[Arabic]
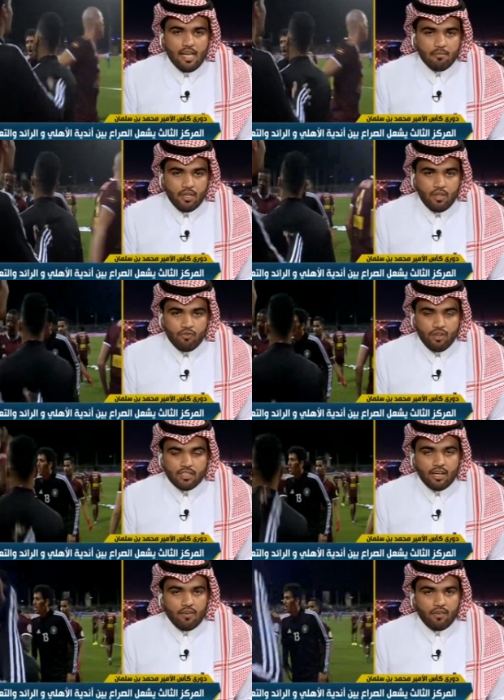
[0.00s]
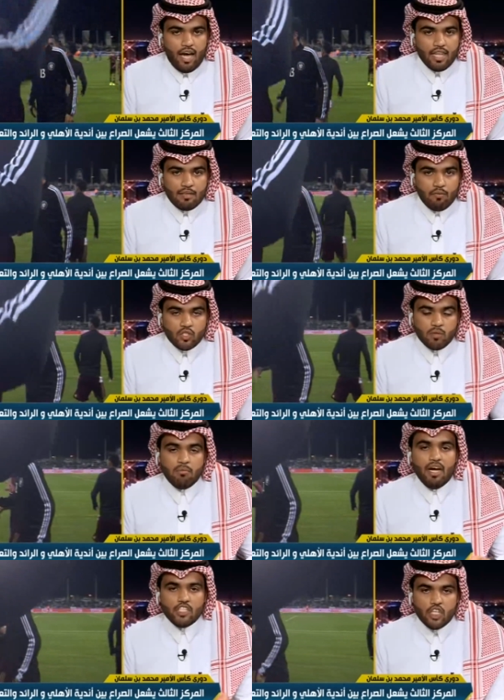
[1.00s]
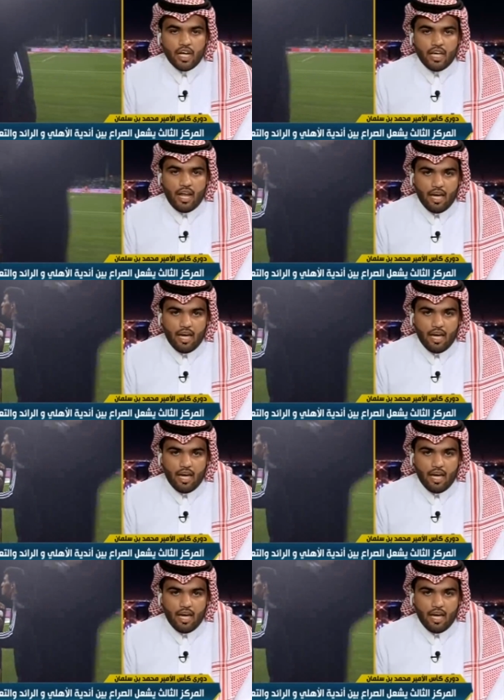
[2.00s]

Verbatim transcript: فتره في هذا الموسم بعد خالد شهر يناير